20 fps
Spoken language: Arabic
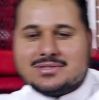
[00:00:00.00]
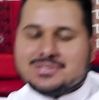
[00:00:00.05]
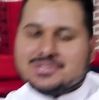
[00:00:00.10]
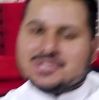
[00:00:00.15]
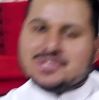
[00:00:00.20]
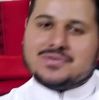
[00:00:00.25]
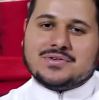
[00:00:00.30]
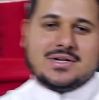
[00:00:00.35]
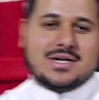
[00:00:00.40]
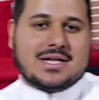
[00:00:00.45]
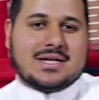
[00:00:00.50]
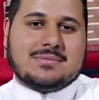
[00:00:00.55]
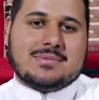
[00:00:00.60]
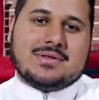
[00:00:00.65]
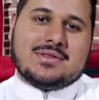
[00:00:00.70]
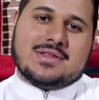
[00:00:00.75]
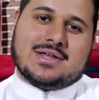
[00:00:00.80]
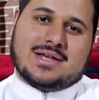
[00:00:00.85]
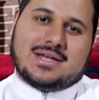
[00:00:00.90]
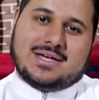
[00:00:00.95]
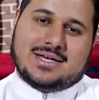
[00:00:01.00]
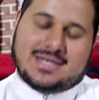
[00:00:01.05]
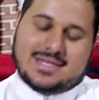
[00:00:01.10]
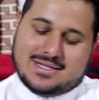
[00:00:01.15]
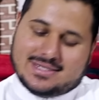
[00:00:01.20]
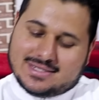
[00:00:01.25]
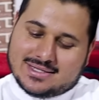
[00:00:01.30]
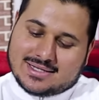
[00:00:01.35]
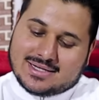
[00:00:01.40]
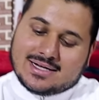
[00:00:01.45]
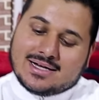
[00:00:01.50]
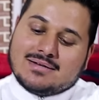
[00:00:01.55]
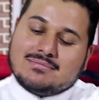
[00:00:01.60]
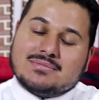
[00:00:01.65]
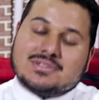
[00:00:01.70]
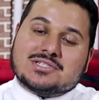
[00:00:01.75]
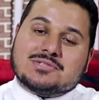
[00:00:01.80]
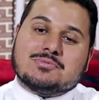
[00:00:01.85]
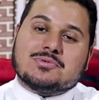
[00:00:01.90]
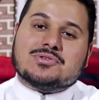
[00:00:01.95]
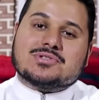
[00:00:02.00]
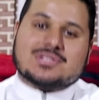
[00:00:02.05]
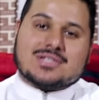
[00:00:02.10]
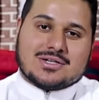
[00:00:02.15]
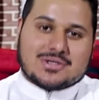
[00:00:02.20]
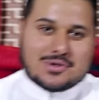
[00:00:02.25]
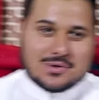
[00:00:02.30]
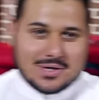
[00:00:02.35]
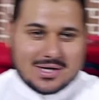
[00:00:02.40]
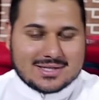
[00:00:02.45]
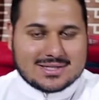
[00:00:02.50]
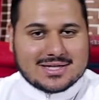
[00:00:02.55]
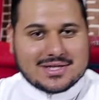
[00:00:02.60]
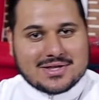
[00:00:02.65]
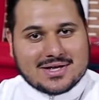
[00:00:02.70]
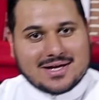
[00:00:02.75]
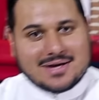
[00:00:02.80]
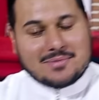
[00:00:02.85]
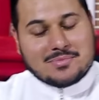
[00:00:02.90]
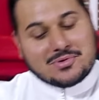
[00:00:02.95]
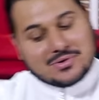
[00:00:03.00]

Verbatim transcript: شوف يعني من ذحين المشبوس الكويتي ذا